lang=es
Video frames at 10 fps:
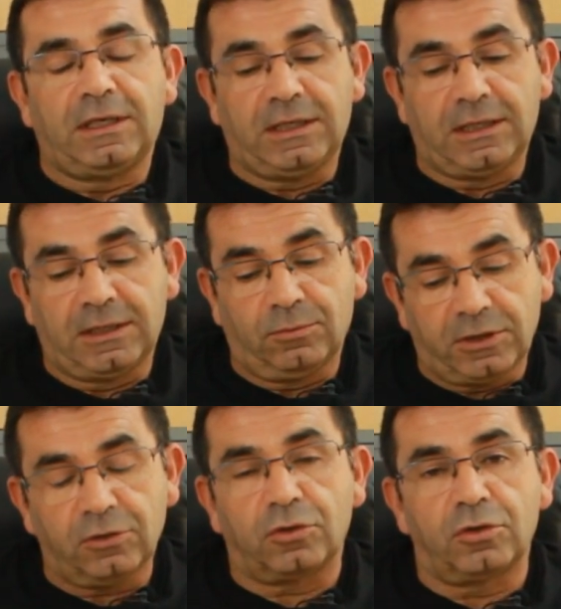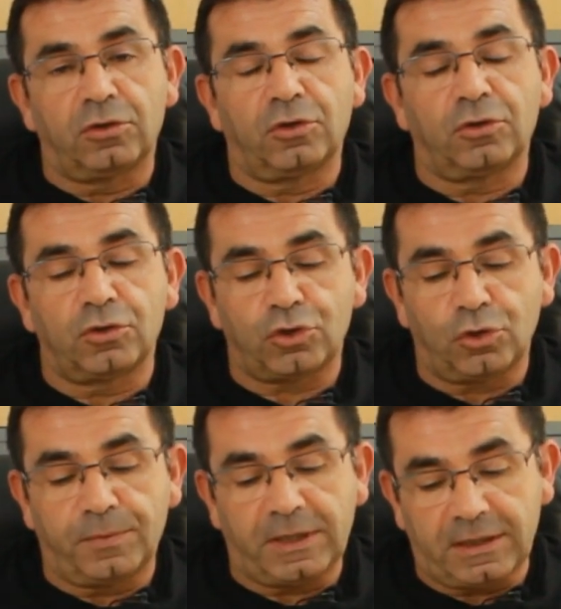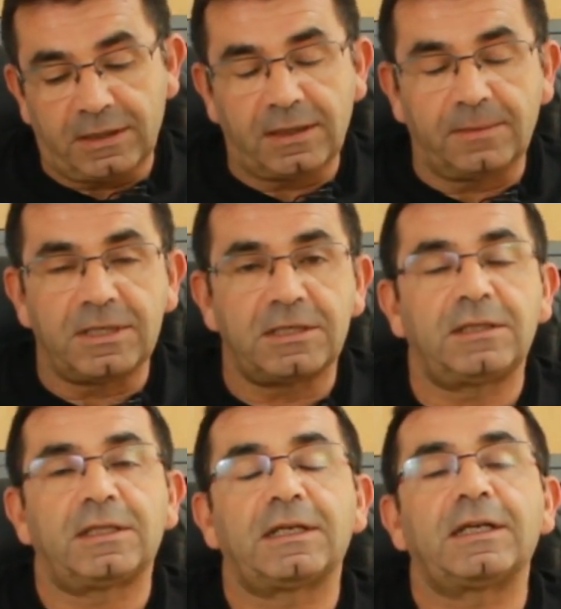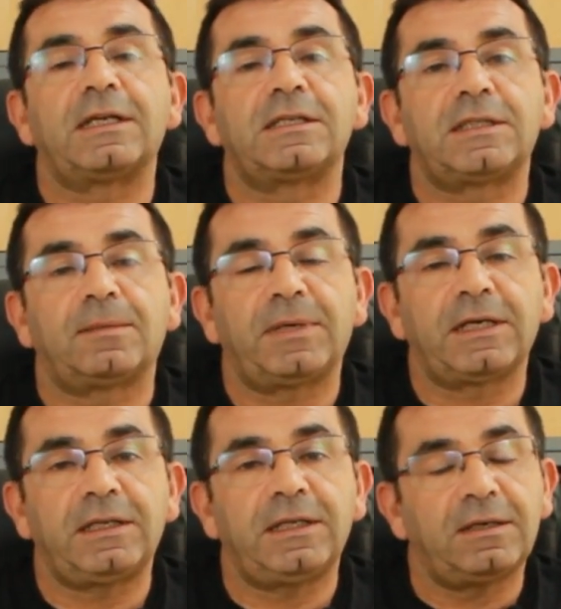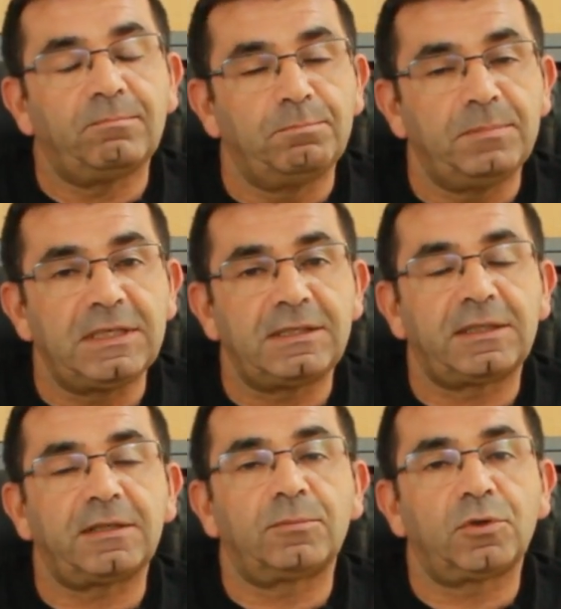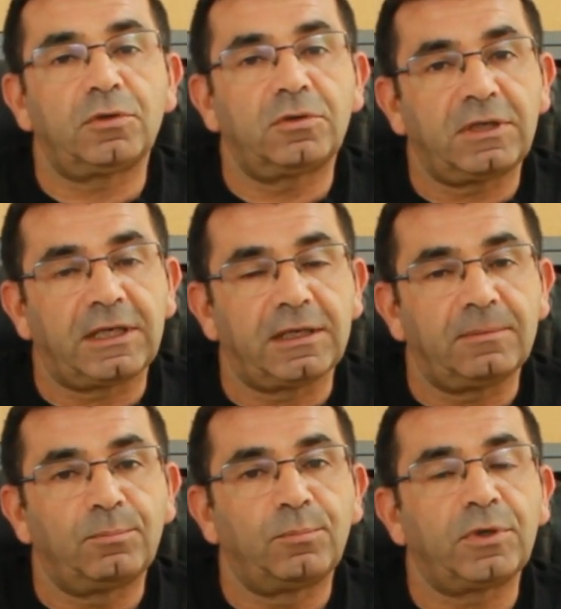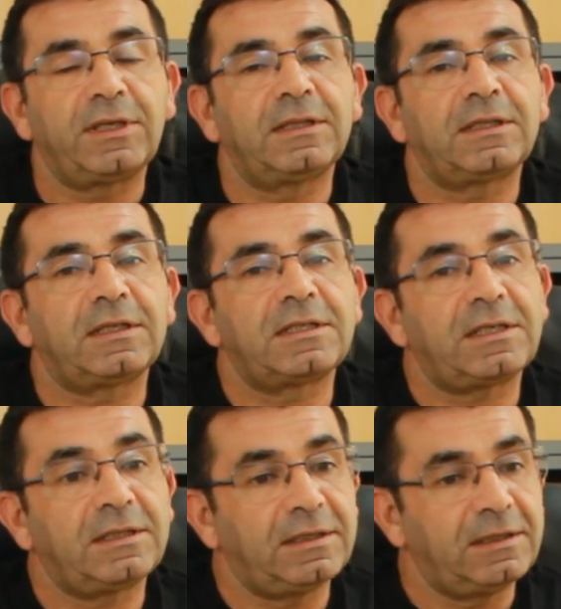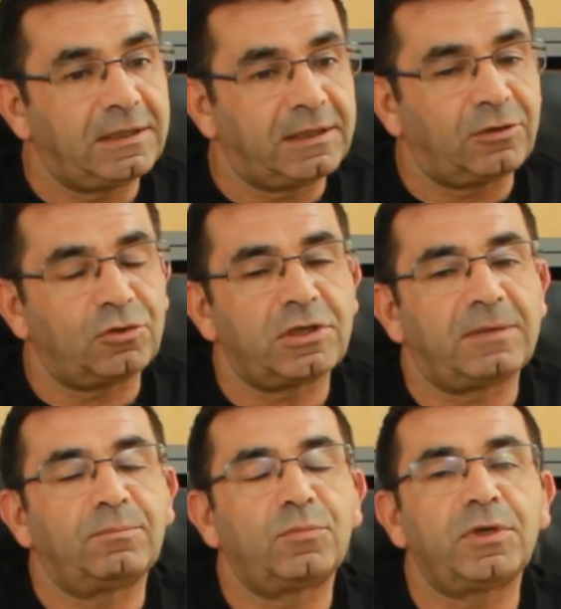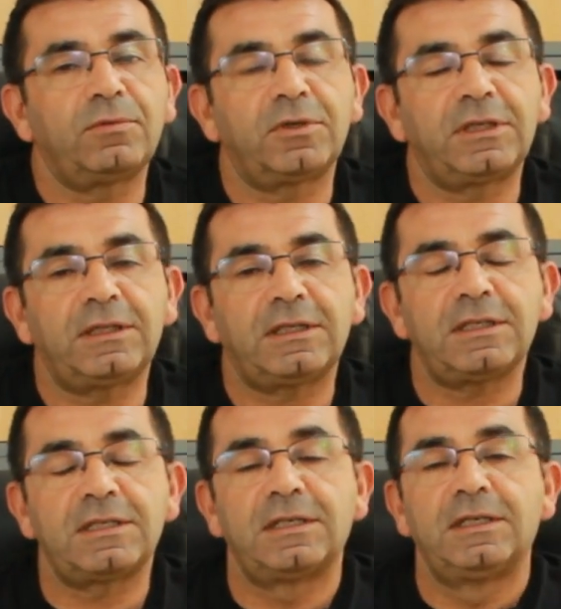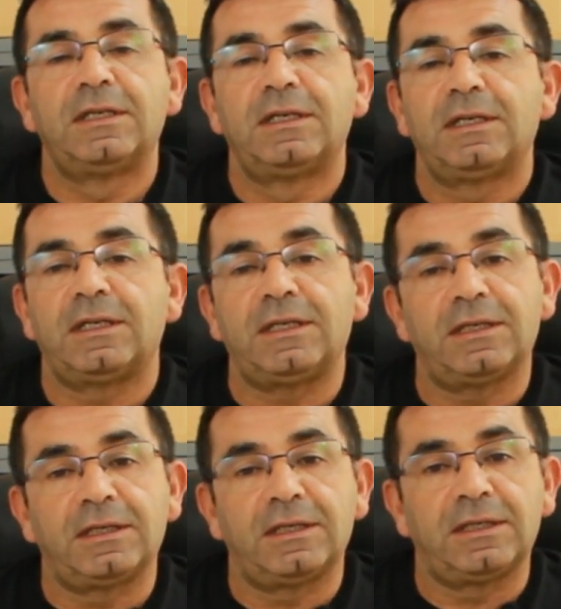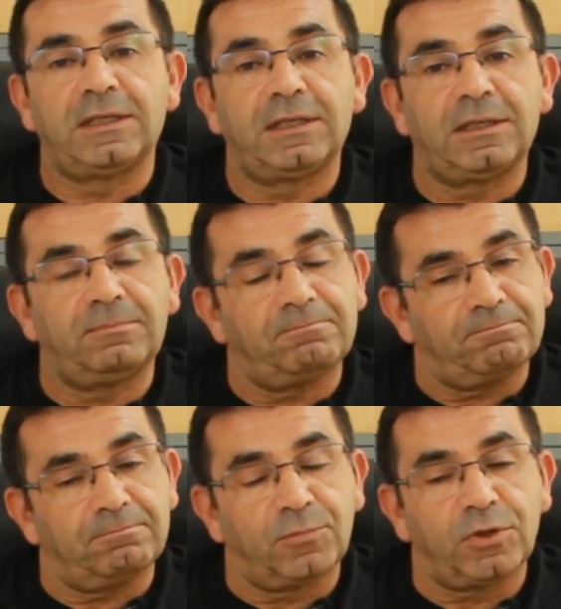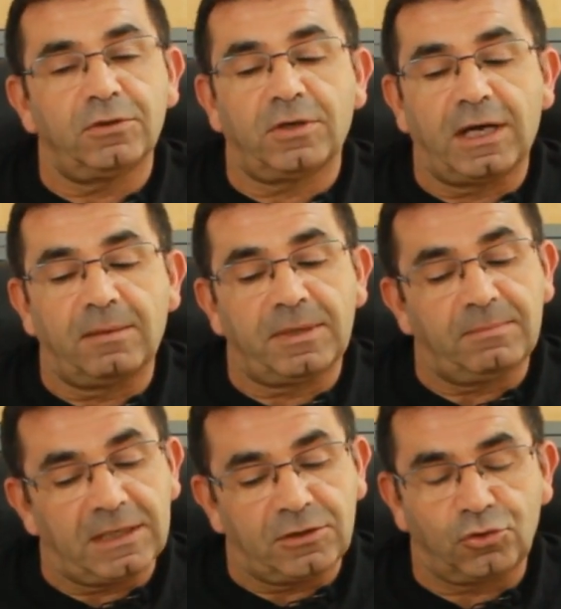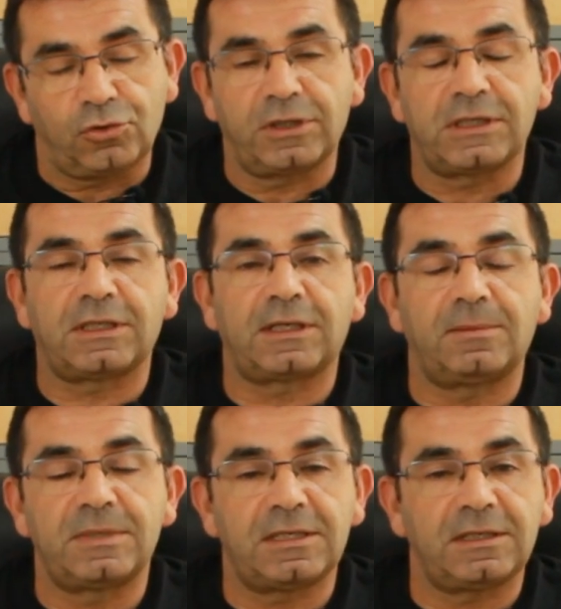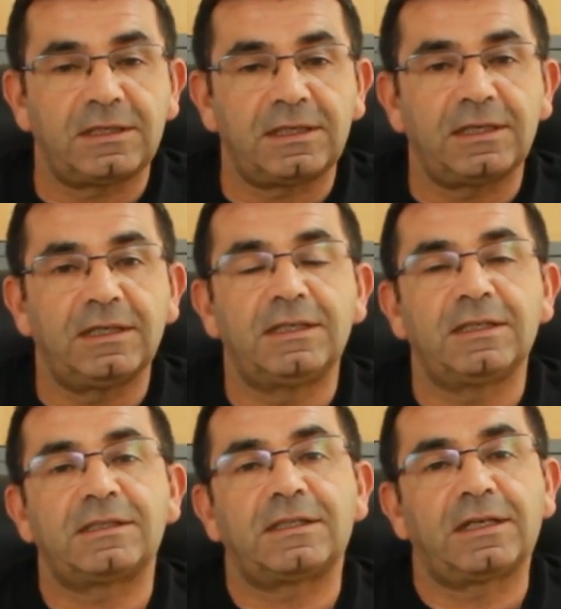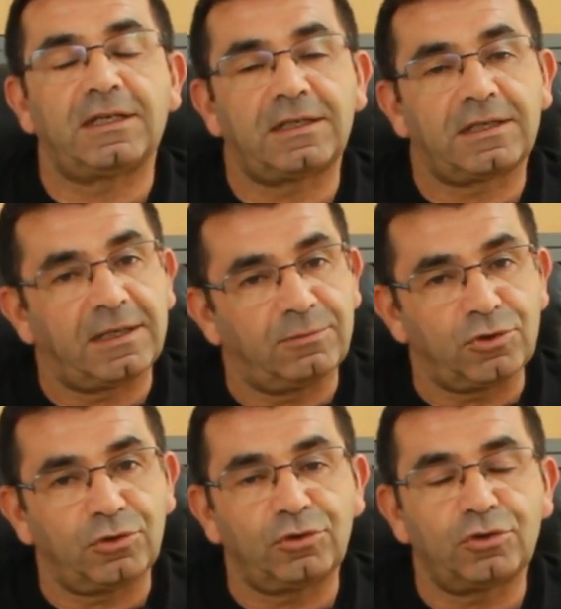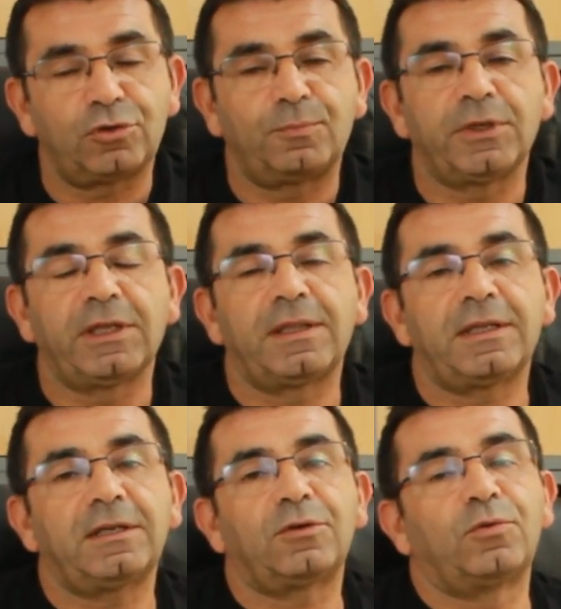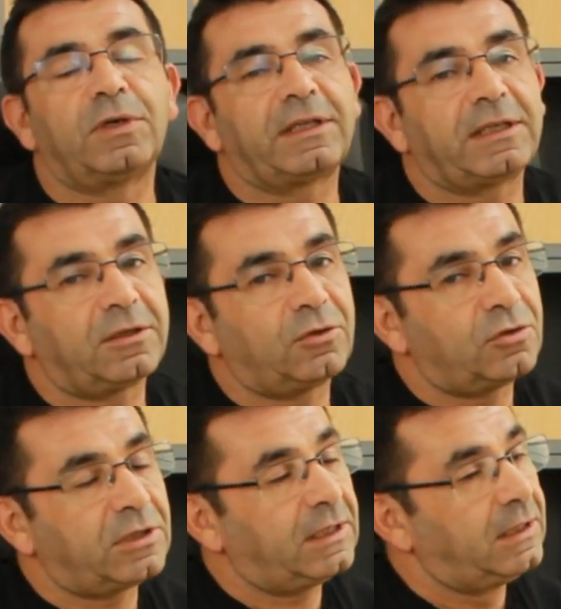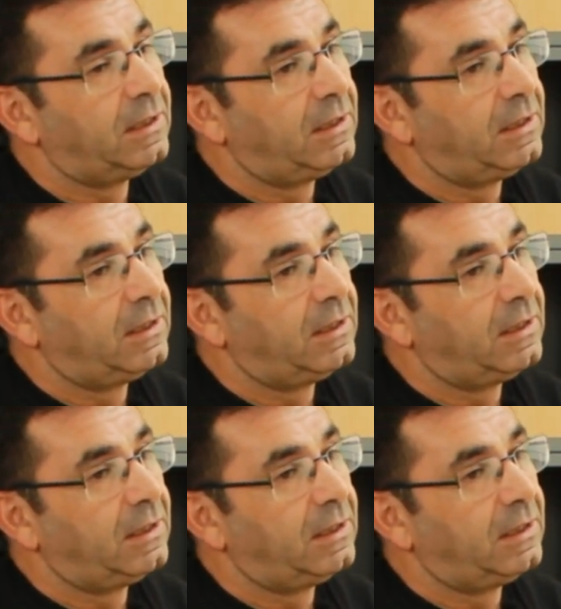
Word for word: Y bueno, no os olvidéis de visitar esta página, Mr. Molón, que es muy interesante, tiene cosas muy bonitas y bueno, a mí me ha hecho esta camiseta y esta jarra, a vosotros os puede hacer cualquier cosa.